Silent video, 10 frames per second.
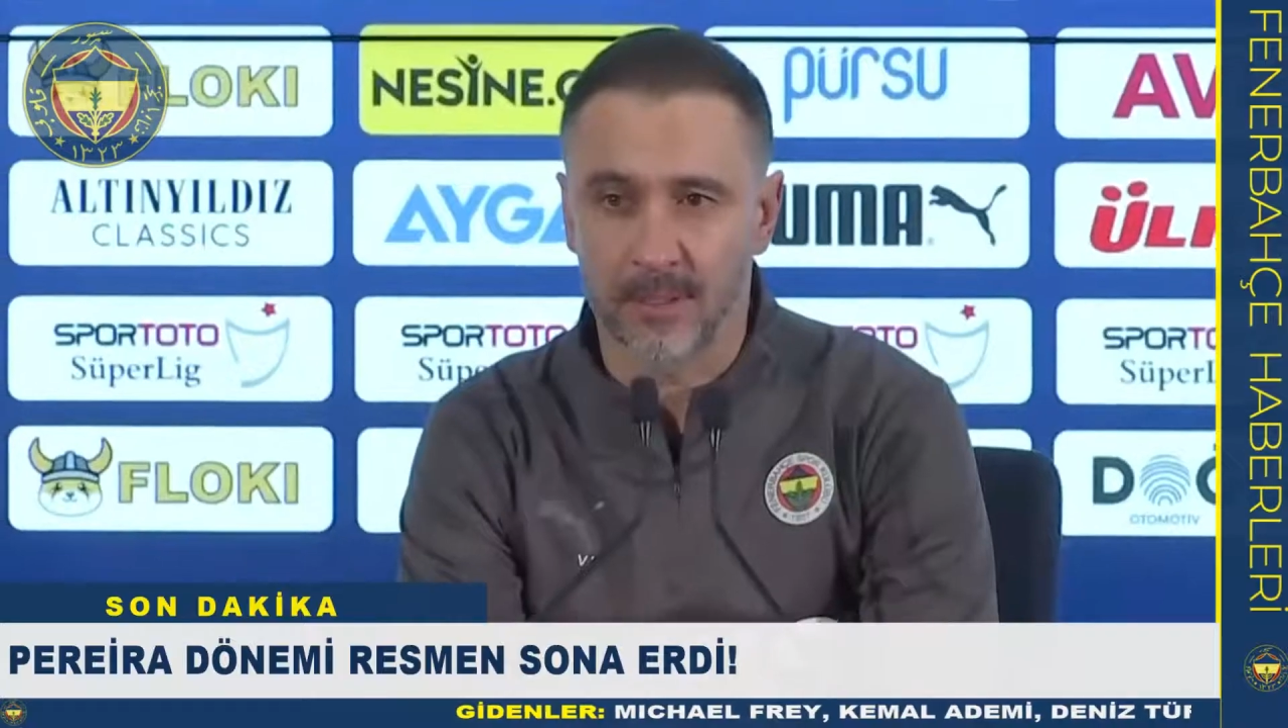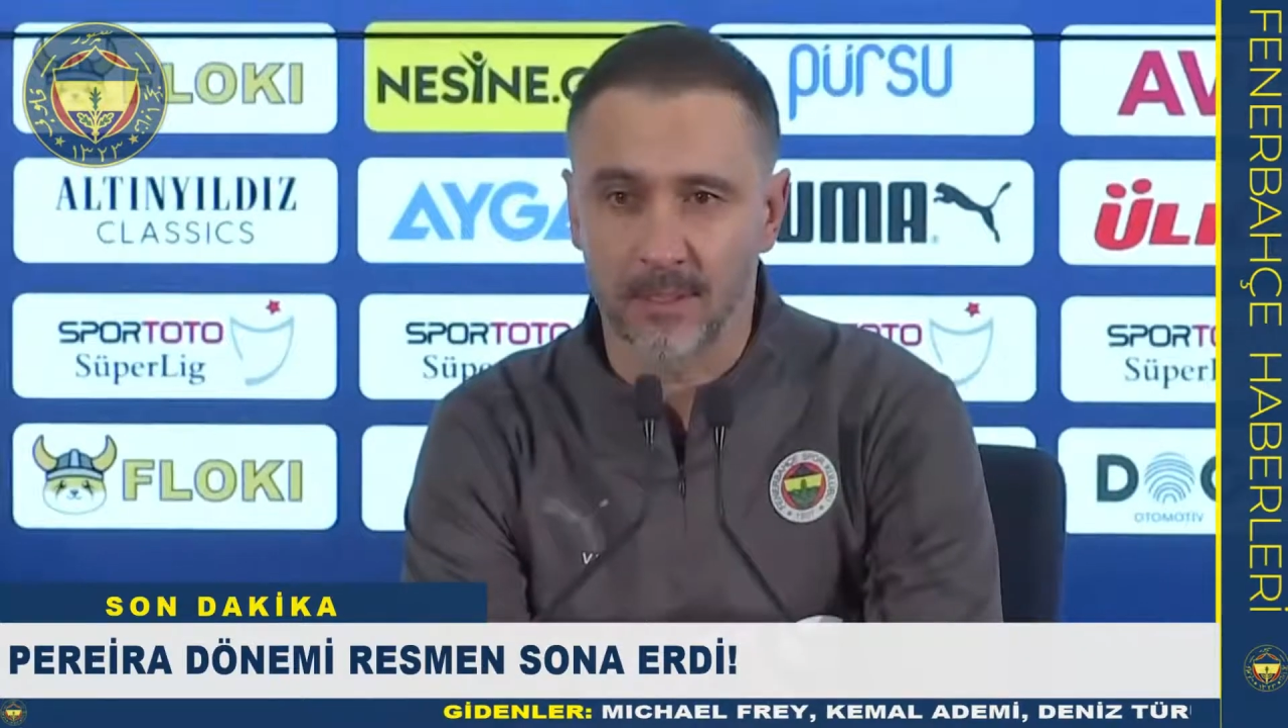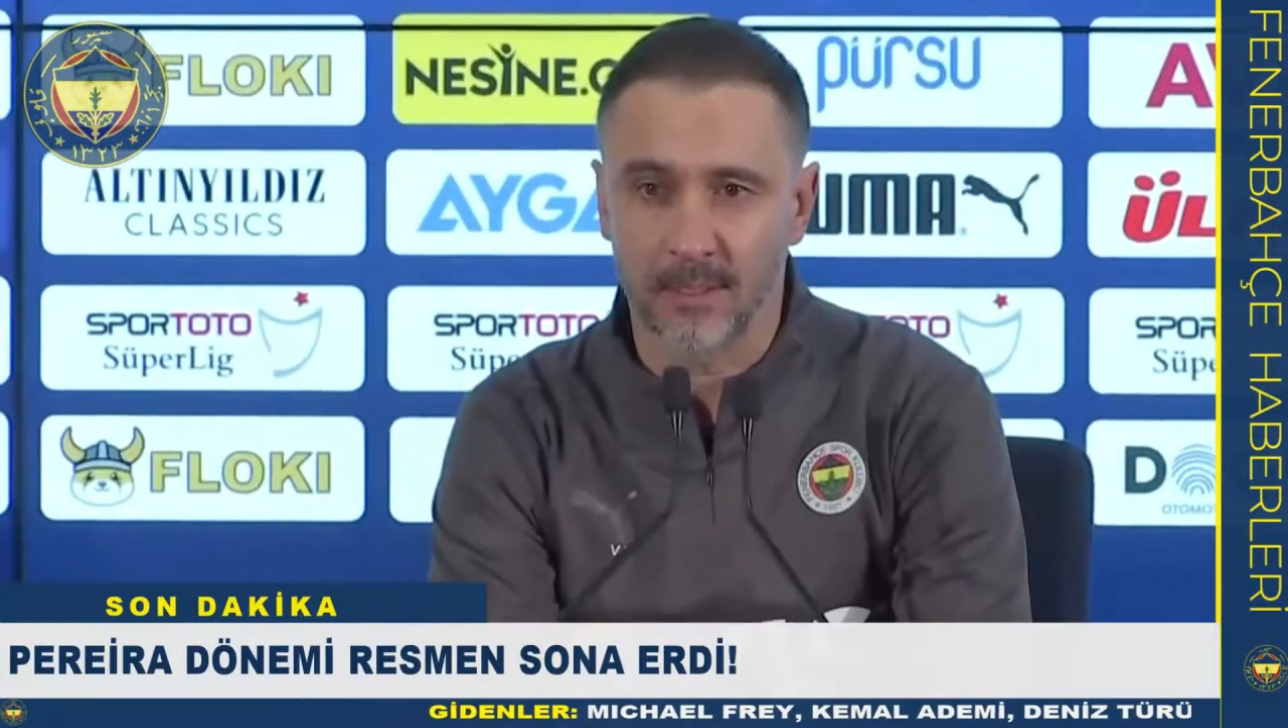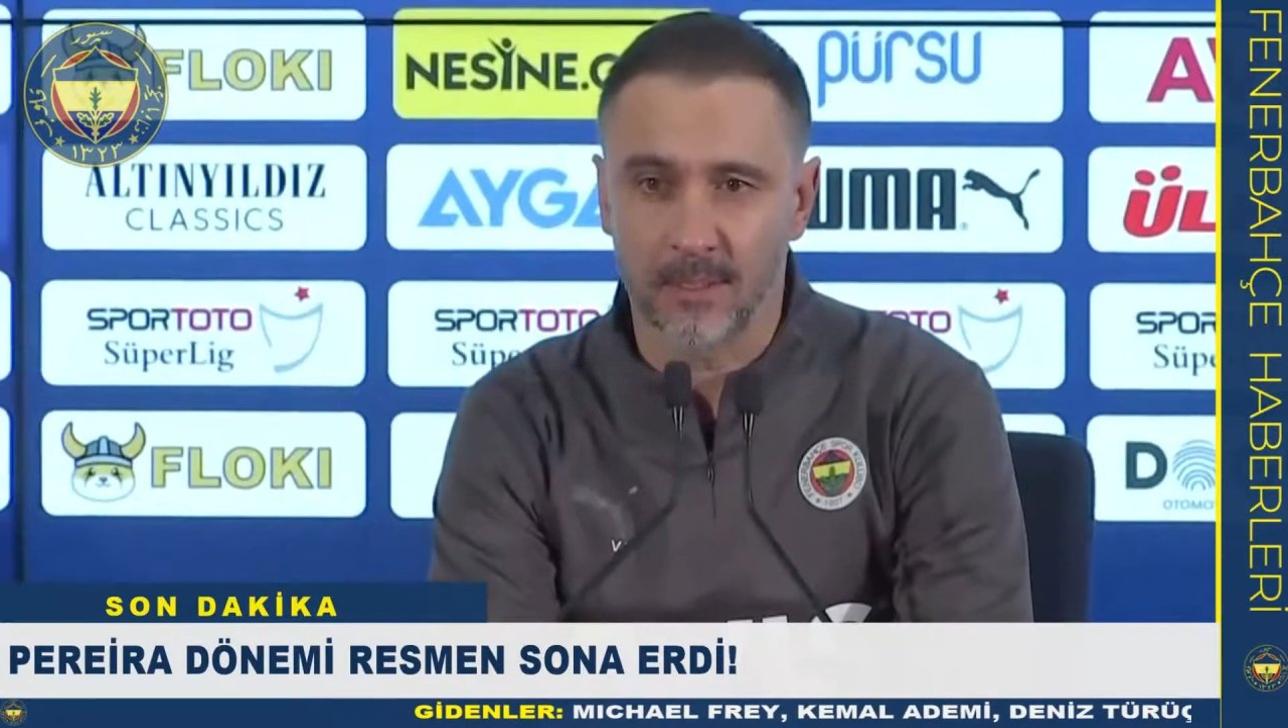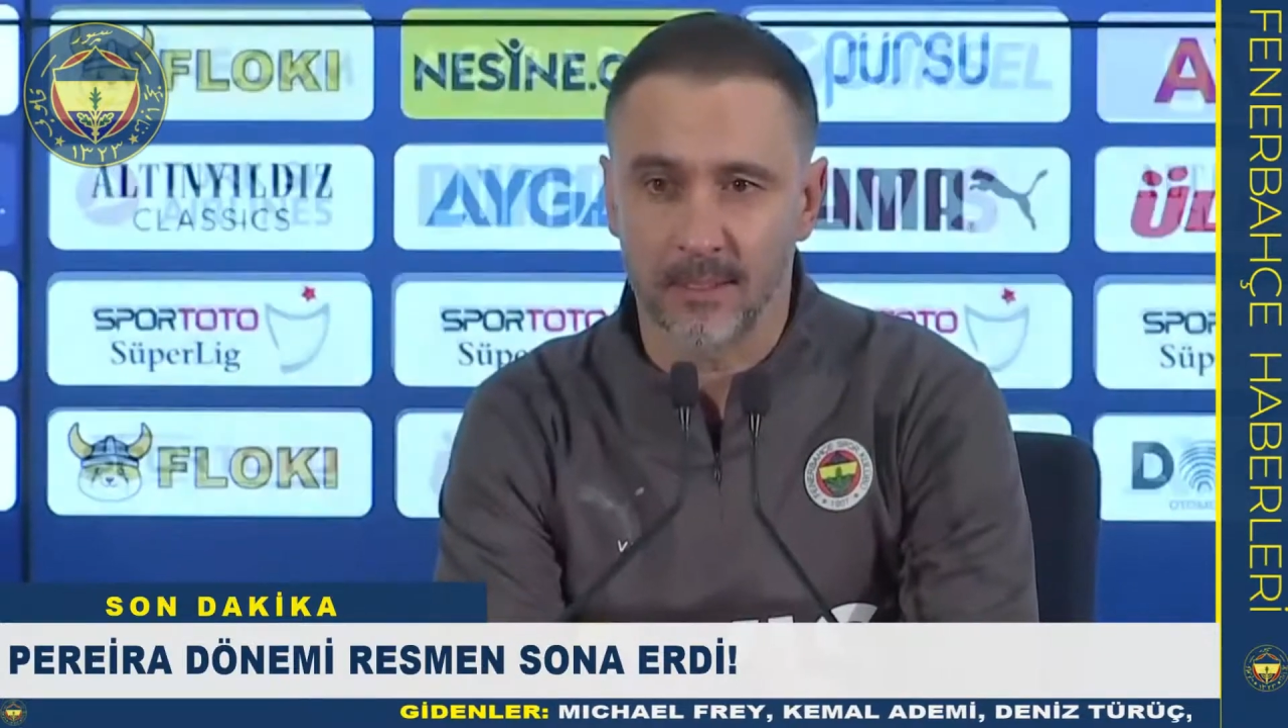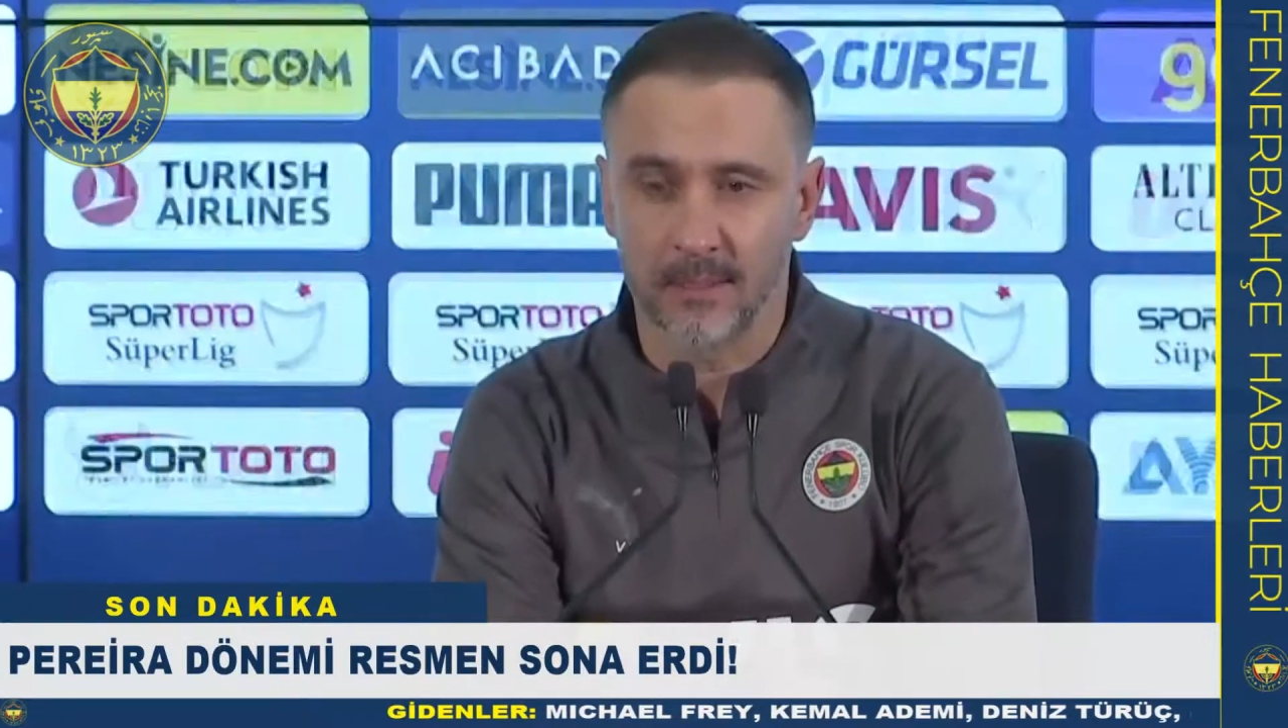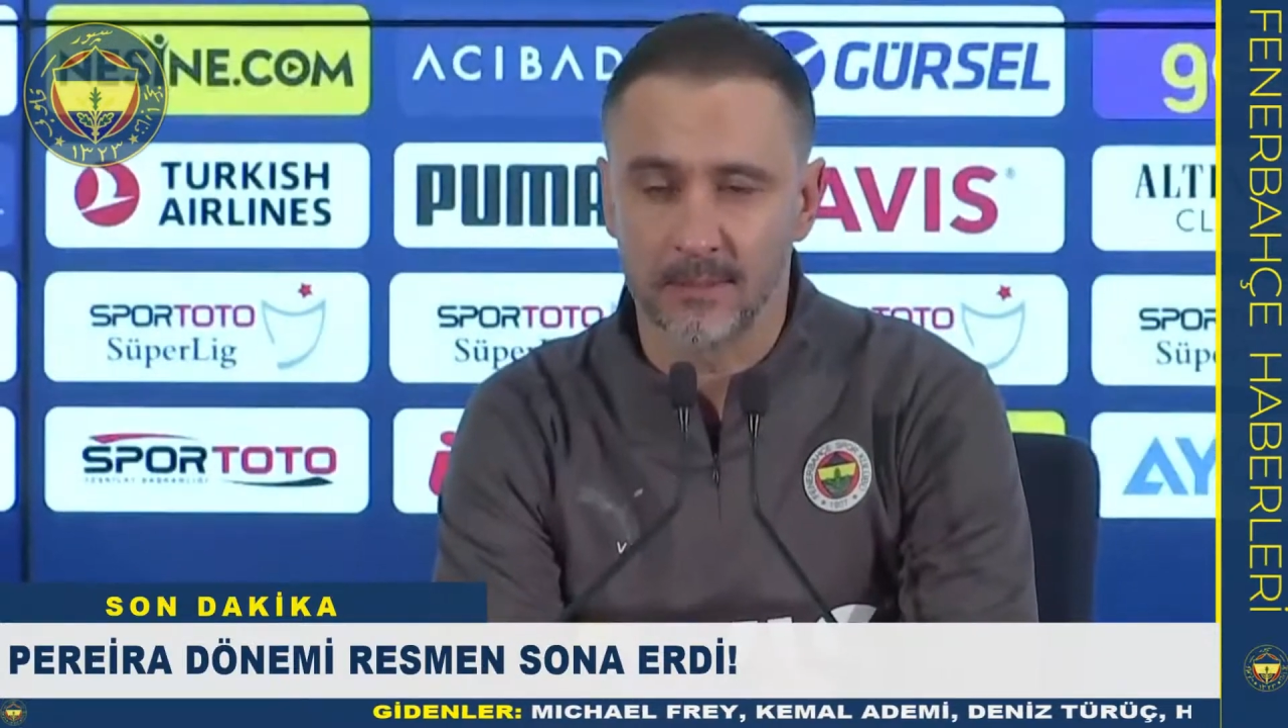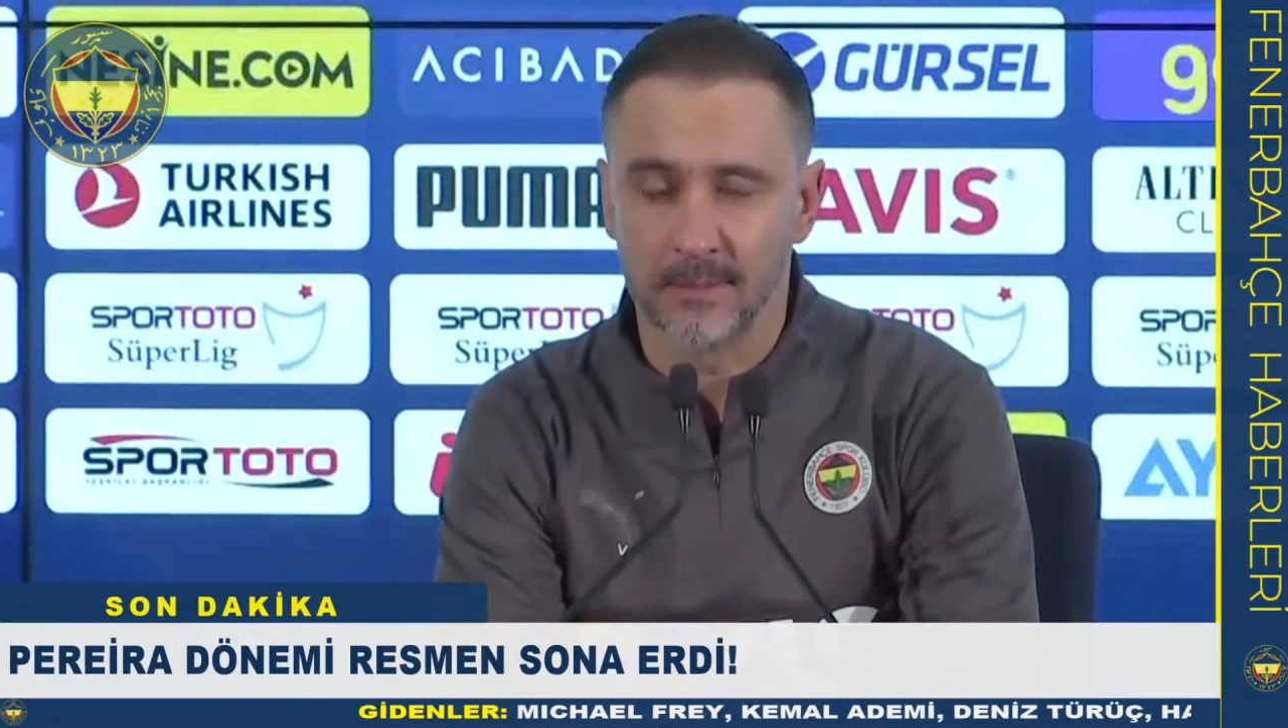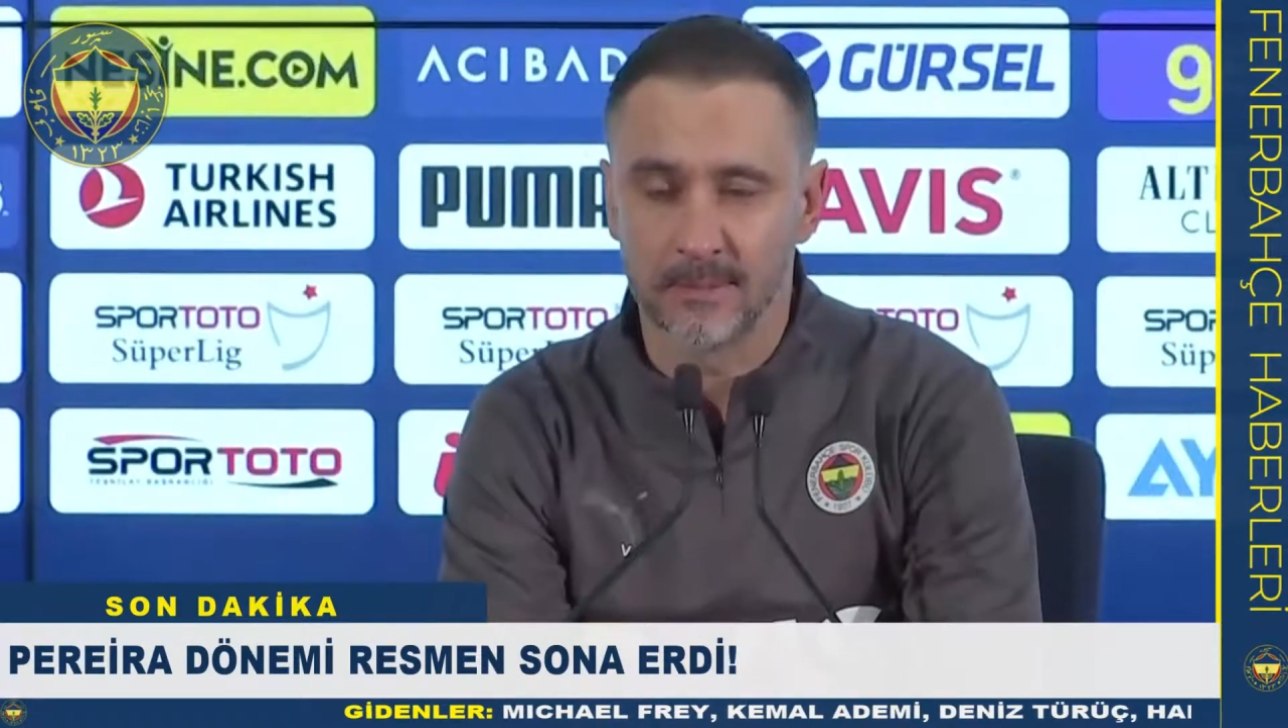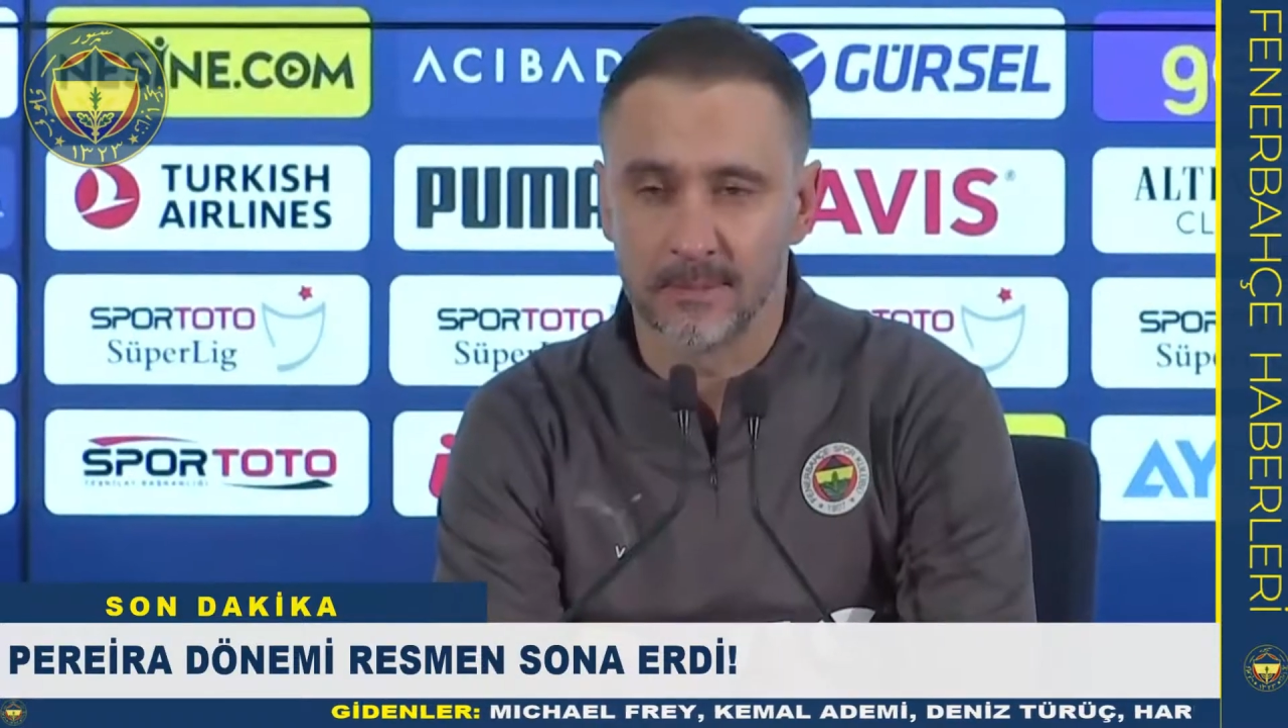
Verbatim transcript: Fenerbahçe'de